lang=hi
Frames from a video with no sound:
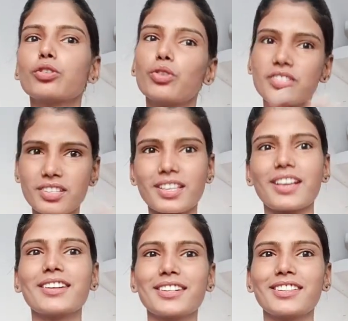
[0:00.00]
थोड़ा सा
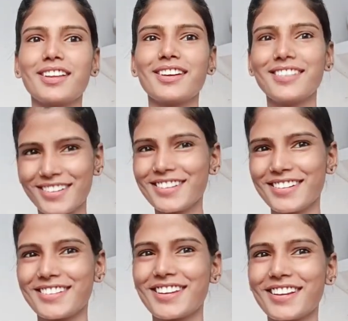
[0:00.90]
शेयर कर
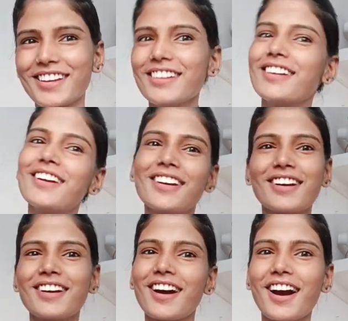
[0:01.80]
देना ठीक है
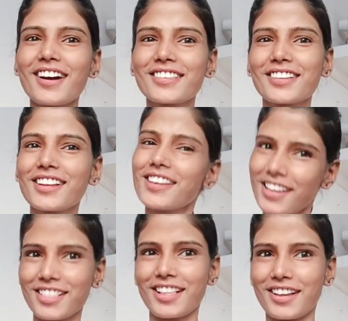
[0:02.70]
आज के लिए
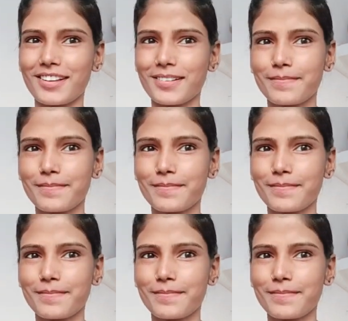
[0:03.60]
इतना ही